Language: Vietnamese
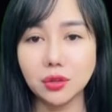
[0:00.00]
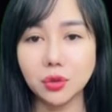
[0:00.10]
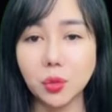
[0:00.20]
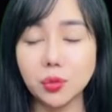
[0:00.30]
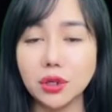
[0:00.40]

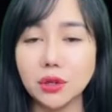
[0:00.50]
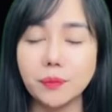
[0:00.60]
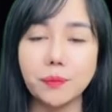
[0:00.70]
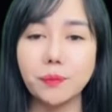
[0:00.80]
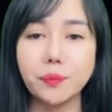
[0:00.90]
Hứa Sai
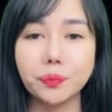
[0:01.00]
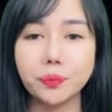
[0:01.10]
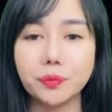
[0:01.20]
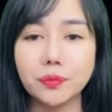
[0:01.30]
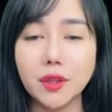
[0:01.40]
Kỳ,
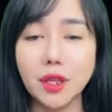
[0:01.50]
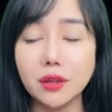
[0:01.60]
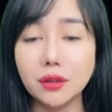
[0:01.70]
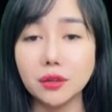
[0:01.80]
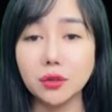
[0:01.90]
nếu
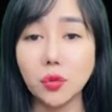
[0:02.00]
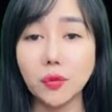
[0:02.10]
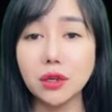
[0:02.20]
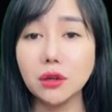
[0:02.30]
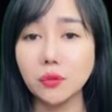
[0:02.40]
lỡ anh chết
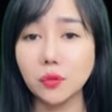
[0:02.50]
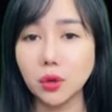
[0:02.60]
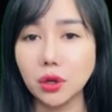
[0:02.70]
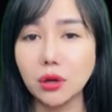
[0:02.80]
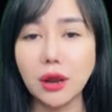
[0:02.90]
đi,
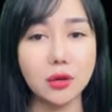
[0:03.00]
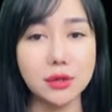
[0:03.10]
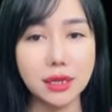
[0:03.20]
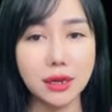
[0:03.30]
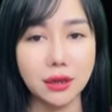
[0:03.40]
em có
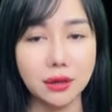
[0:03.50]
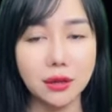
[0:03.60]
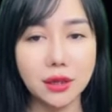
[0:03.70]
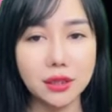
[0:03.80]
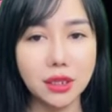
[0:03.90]
thể sống
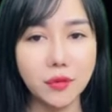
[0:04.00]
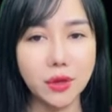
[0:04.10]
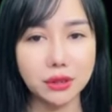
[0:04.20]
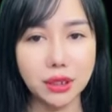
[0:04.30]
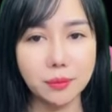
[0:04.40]
hạnh phúc không?